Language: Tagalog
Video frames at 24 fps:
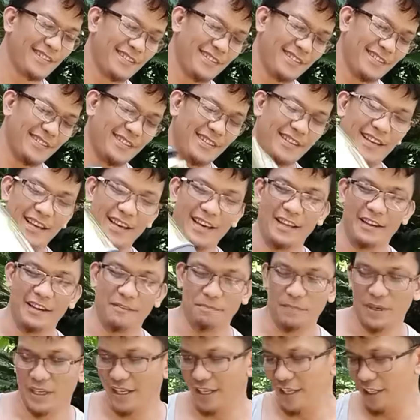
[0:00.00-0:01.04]
yan
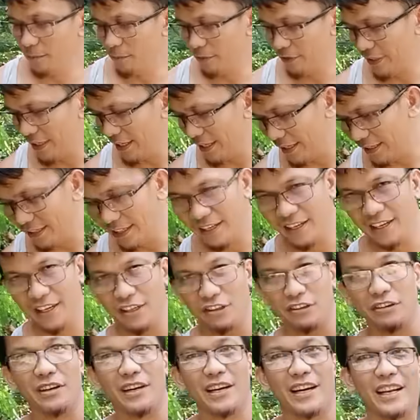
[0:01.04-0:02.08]
pagilid muna natin ito
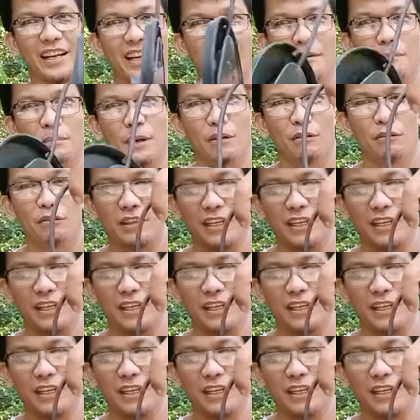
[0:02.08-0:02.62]
ang kailangan balutin